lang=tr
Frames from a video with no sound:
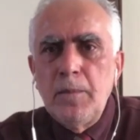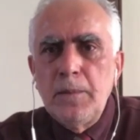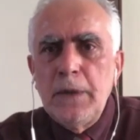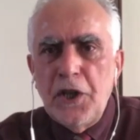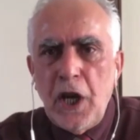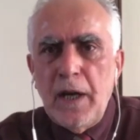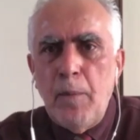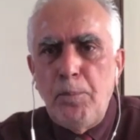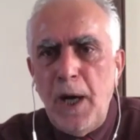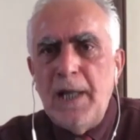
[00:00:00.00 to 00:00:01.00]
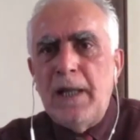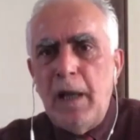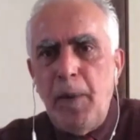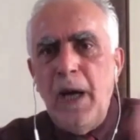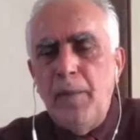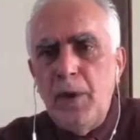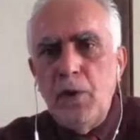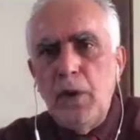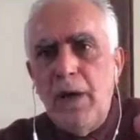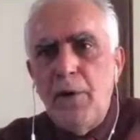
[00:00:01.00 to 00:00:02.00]
yaşanan patlama
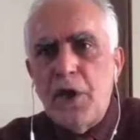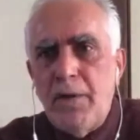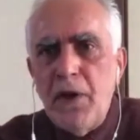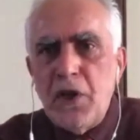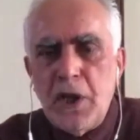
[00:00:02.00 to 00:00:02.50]
yavaş yavaş